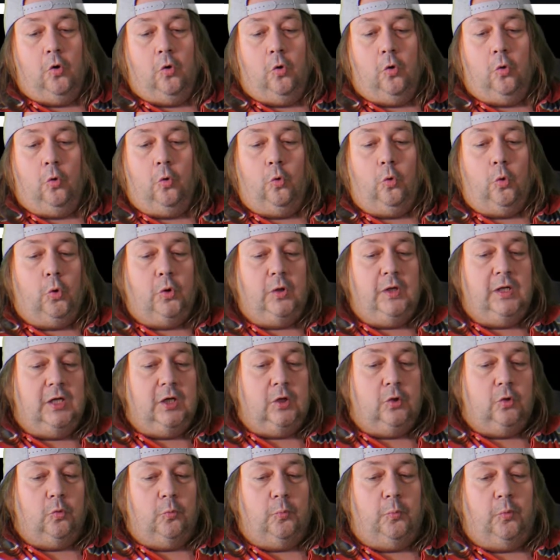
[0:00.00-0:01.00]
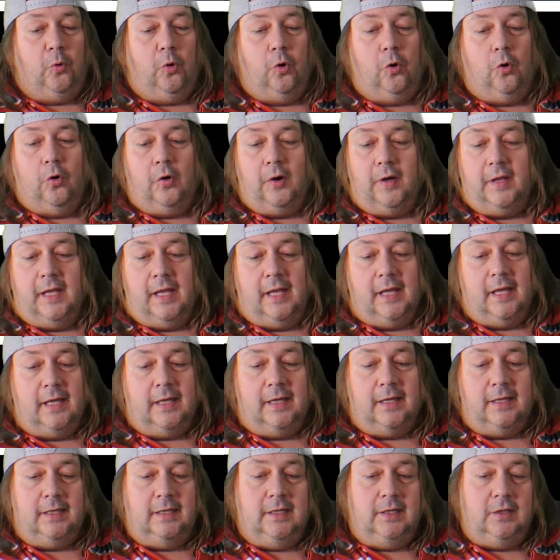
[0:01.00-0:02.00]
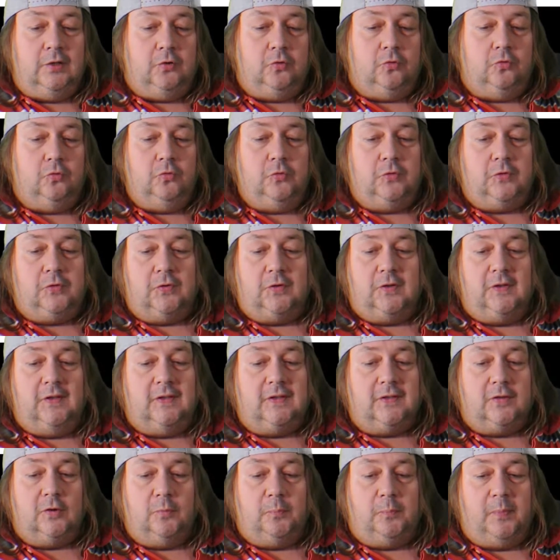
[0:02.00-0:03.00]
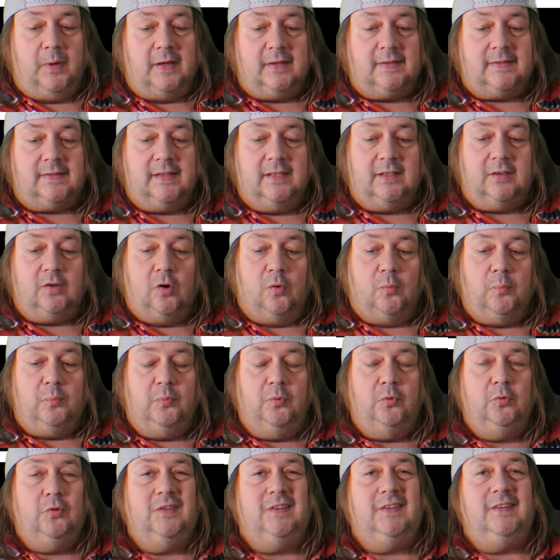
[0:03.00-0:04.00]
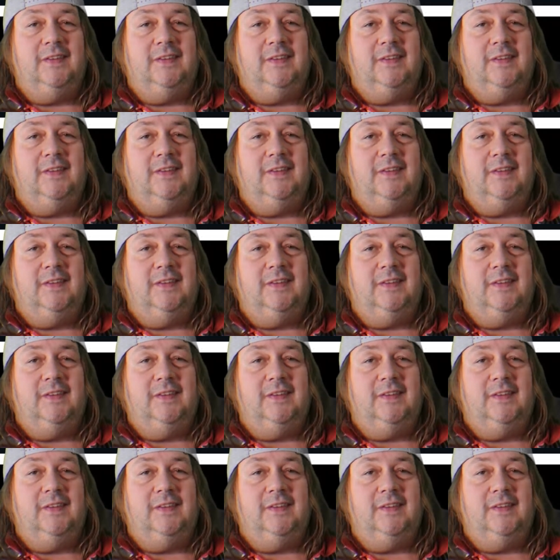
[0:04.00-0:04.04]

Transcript: on n'y comprend rien et tout ce qui se passe est un peu